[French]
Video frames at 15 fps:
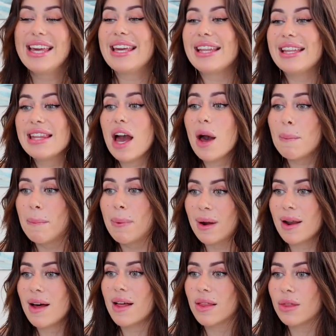Il y a
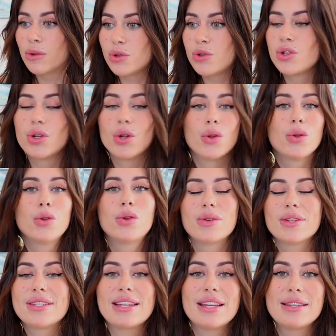plein de gens dans
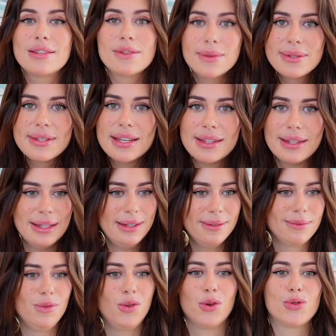cette société,
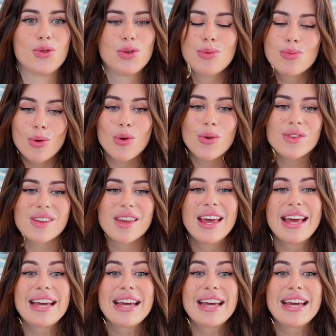dans ce monde,